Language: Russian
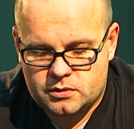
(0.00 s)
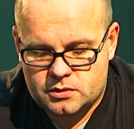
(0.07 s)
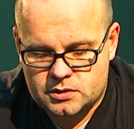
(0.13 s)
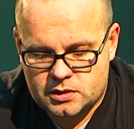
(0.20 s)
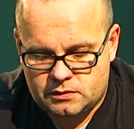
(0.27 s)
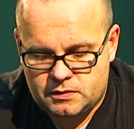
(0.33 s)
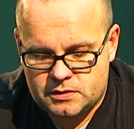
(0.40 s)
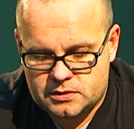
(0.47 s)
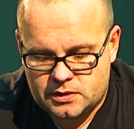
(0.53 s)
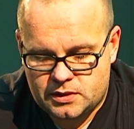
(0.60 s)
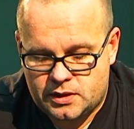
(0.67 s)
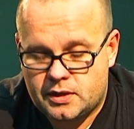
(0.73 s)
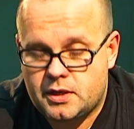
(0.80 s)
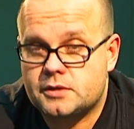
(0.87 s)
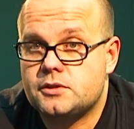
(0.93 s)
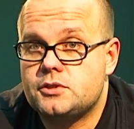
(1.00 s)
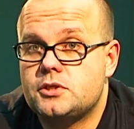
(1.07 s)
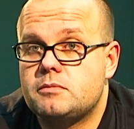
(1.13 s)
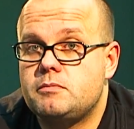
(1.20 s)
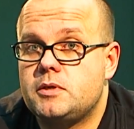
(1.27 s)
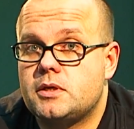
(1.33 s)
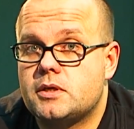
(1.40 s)
э, соответственно, для
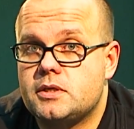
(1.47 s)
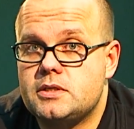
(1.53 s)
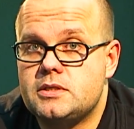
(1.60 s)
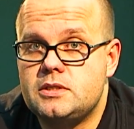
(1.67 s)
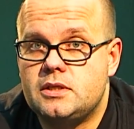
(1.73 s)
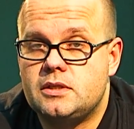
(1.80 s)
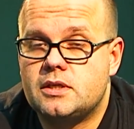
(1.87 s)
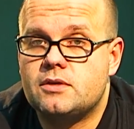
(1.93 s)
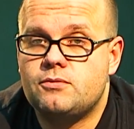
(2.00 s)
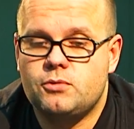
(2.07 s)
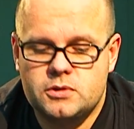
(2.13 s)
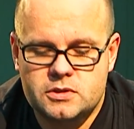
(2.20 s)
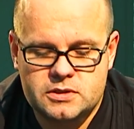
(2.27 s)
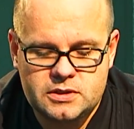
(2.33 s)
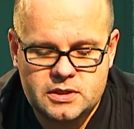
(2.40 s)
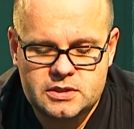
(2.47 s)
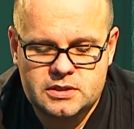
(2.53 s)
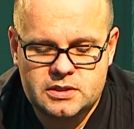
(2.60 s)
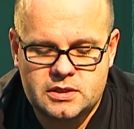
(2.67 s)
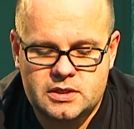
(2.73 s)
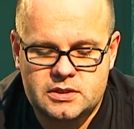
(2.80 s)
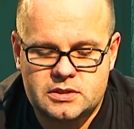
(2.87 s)
карточек microSD. Так вот,
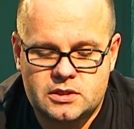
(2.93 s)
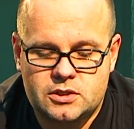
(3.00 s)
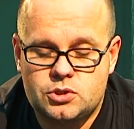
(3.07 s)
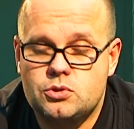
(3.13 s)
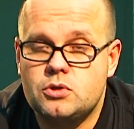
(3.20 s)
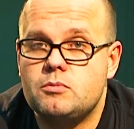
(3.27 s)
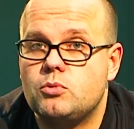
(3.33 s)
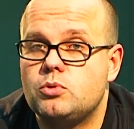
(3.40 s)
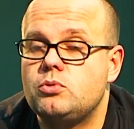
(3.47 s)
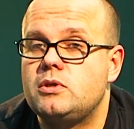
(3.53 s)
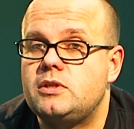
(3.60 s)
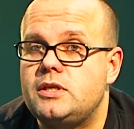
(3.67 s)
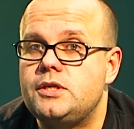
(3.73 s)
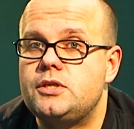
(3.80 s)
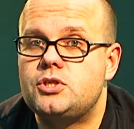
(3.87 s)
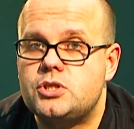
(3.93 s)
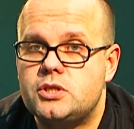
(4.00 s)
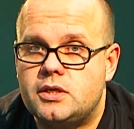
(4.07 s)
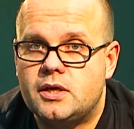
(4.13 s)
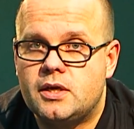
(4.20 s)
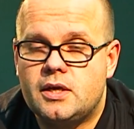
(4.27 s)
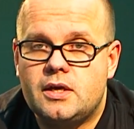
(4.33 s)
здесь есть еще и модуль
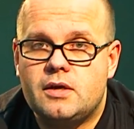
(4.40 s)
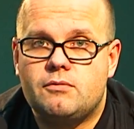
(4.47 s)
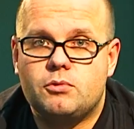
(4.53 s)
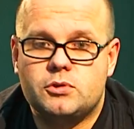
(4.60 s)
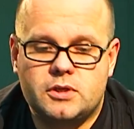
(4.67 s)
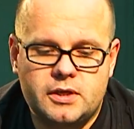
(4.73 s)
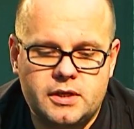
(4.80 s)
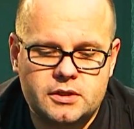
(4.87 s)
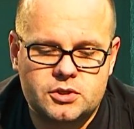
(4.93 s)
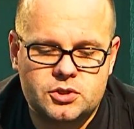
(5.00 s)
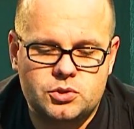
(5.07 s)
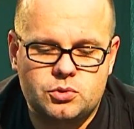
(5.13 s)
3G. Вот эта